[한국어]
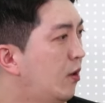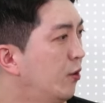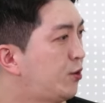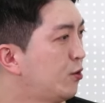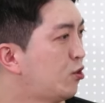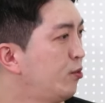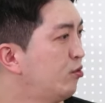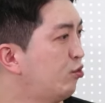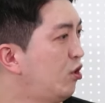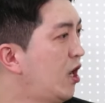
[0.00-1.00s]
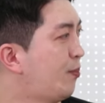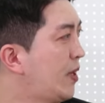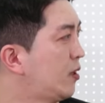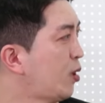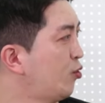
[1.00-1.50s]
어쩔 수 없는
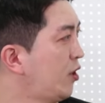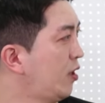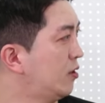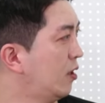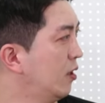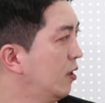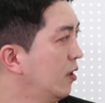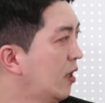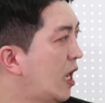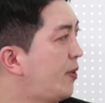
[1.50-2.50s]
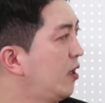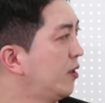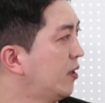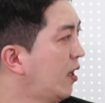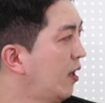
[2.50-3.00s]
물량빨 때문에 이제 네.
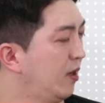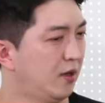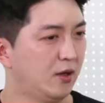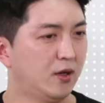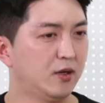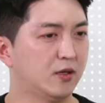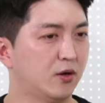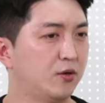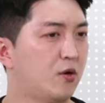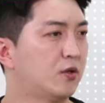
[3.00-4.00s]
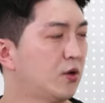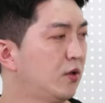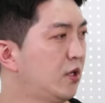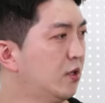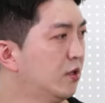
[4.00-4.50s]
하방인데 그런
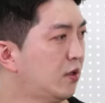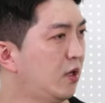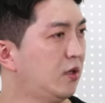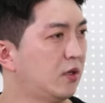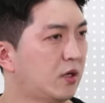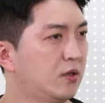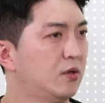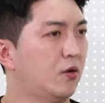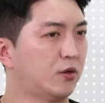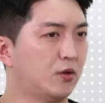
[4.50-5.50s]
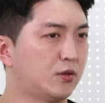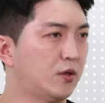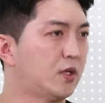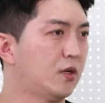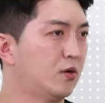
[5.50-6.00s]
걱정이 있는데 일단은 어떤
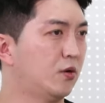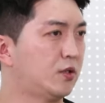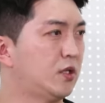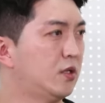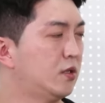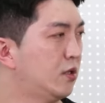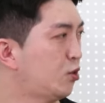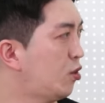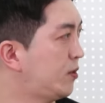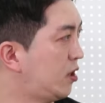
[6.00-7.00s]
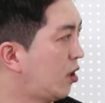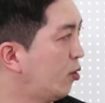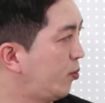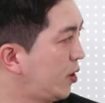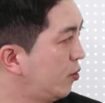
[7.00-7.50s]
절차를 거치는지는 조금
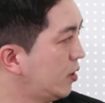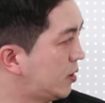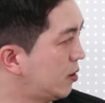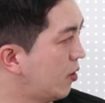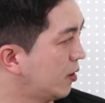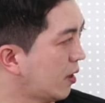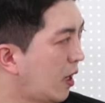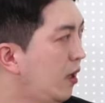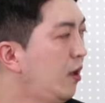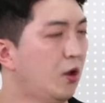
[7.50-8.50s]
지켜볼 필요는 있을 것 같다. 네.